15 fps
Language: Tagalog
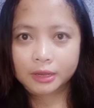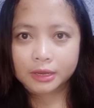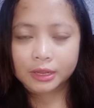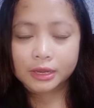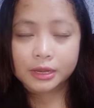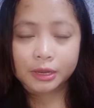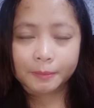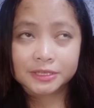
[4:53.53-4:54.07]

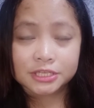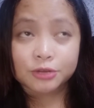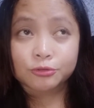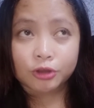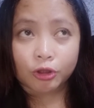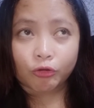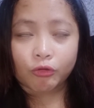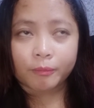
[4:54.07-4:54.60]
mas inuna
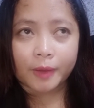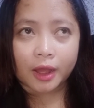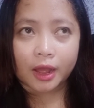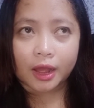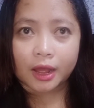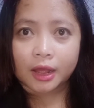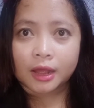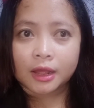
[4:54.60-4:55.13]
ko
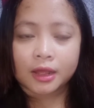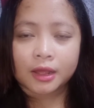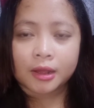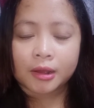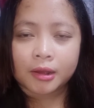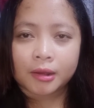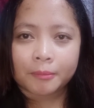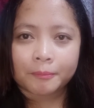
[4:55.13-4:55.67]
pa
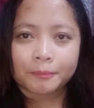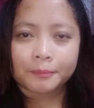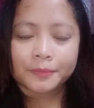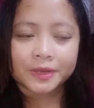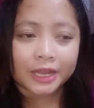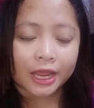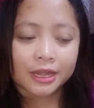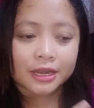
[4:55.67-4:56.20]

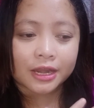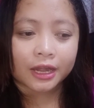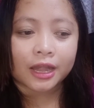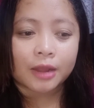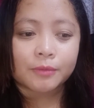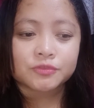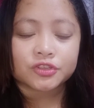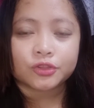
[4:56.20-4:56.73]
inireklamo
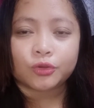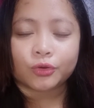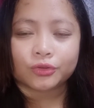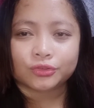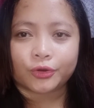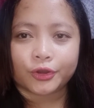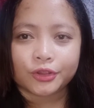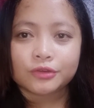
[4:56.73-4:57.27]
sa
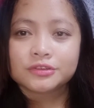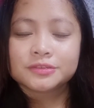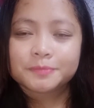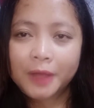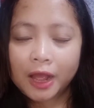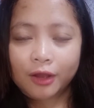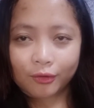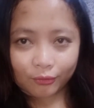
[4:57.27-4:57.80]
doktor yung
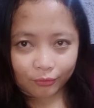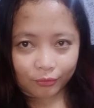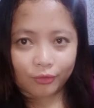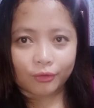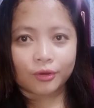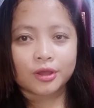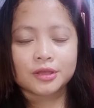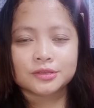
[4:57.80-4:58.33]
paa ko.
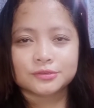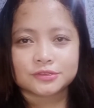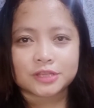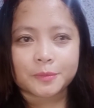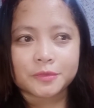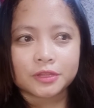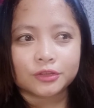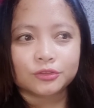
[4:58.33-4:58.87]
So
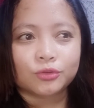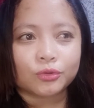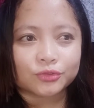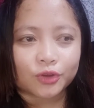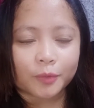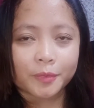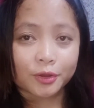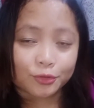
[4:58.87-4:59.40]
sabi ng doktor,
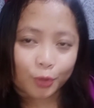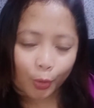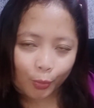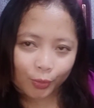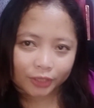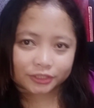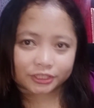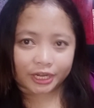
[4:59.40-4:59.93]
meron daw akong
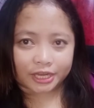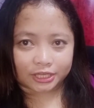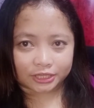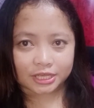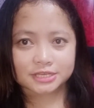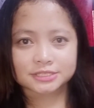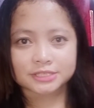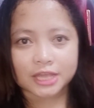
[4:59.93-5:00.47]

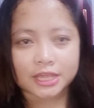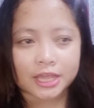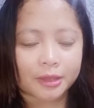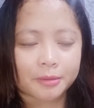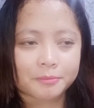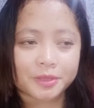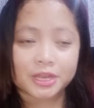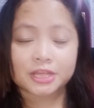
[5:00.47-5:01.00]
arthritis kaya
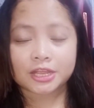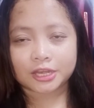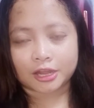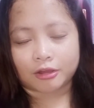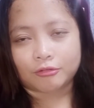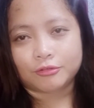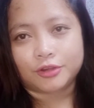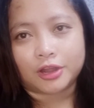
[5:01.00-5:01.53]
binigyan na
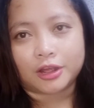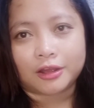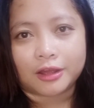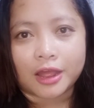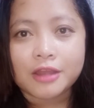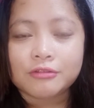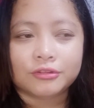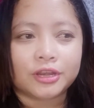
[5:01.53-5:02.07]
ako ng
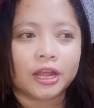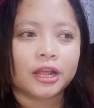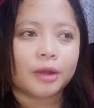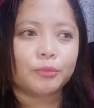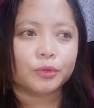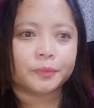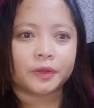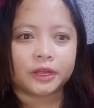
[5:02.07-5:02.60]
ano ng
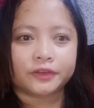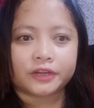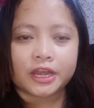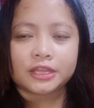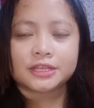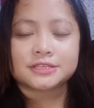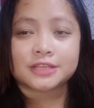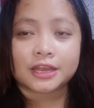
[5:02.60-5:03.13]
gamot ng
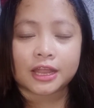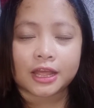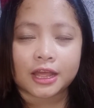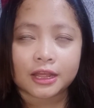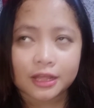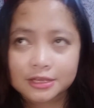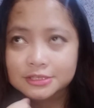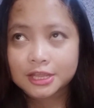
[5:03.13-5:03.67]
arthritis
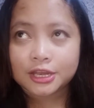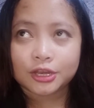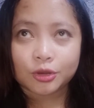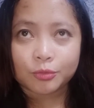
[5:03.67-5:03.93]
hanggang sa ininom ko